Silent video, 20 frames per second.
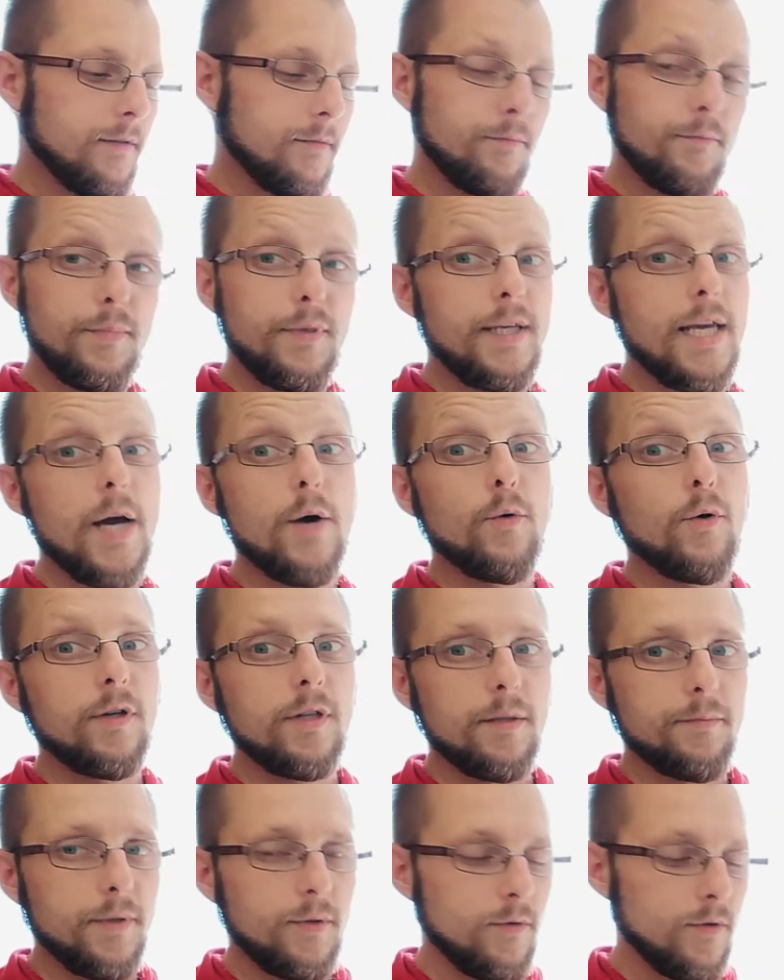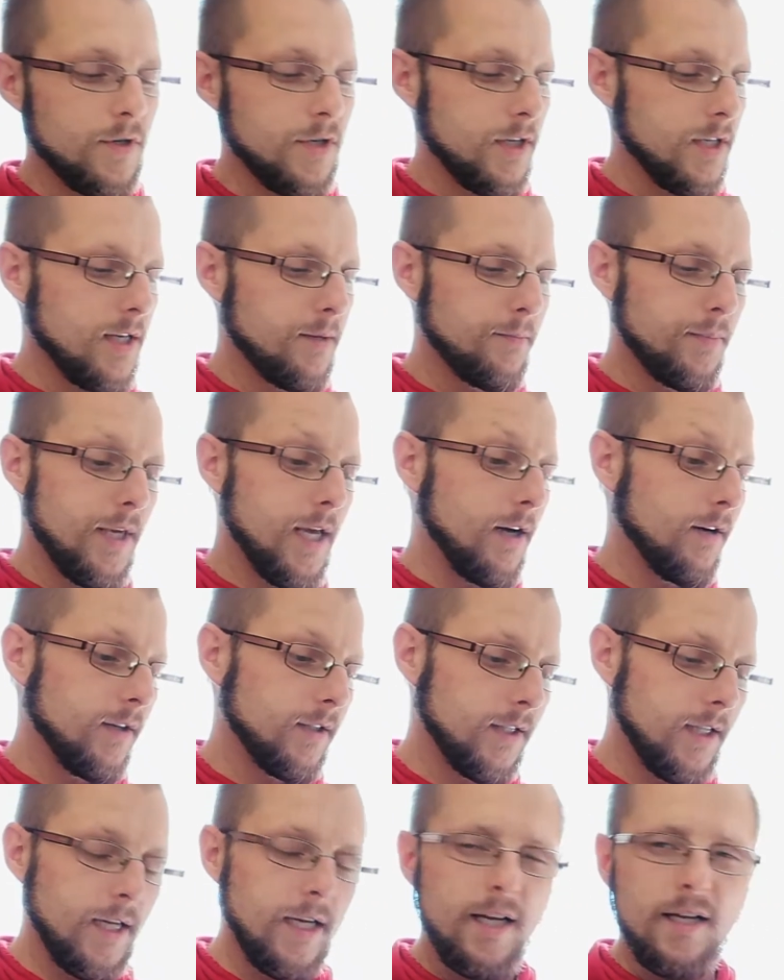Piękne połączenie,
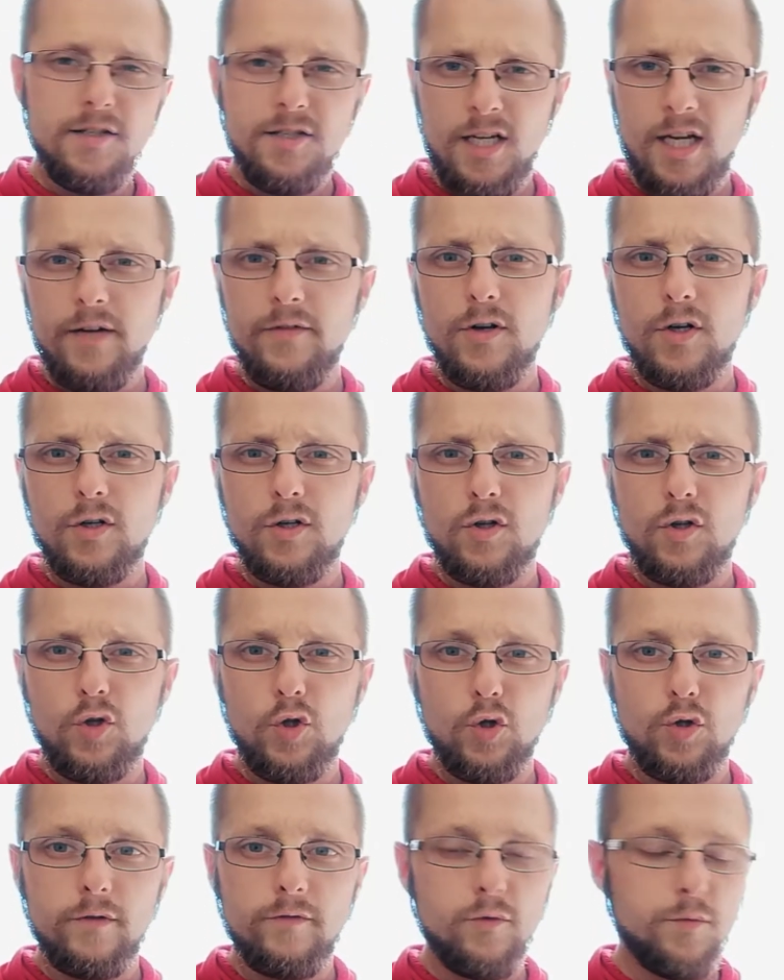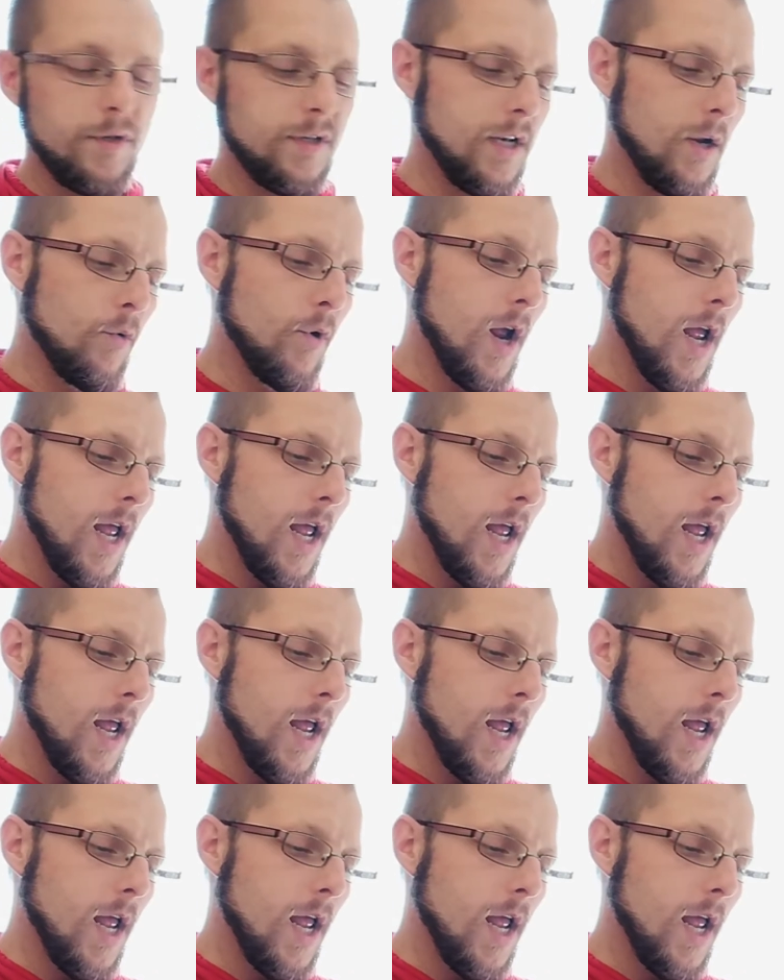piękne. Ciekawe, kto to wymyślał.